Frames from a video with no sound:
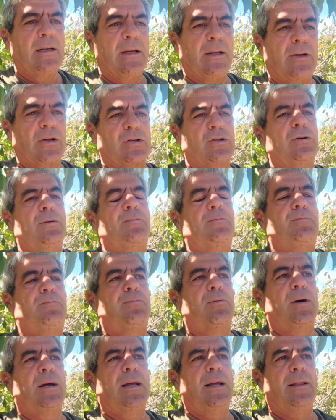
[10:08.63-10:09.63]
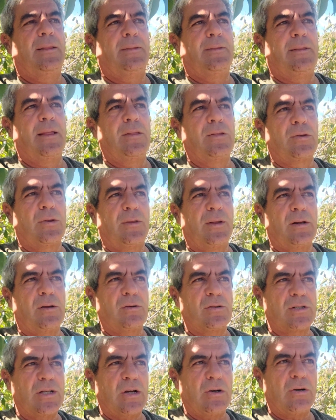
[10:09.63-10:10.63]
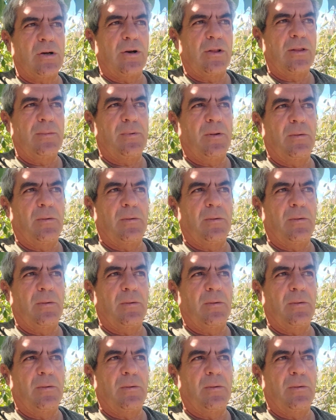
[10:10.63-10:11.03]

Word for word: Y nosotros, pues dentro del consejo que nos den,